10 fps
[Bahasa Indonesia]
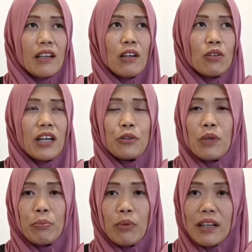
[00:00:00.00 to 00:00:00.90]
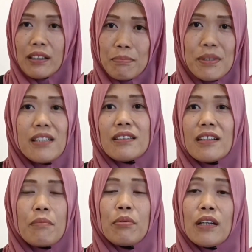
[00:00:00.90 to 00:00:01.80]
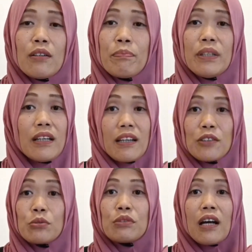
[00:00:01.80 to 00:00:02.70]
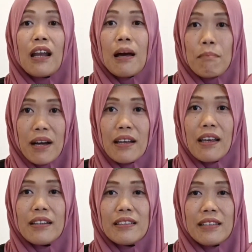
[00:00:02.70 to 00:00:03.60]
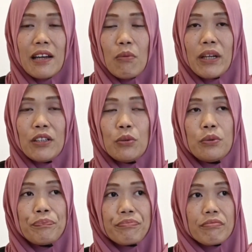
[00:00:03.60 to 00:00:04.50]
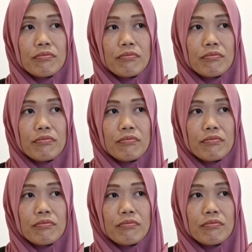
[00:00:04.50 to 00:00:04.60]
kalau nggak dua bulan lebih ya tiga bulan lebih karena sudah lama ya di Taiwan itu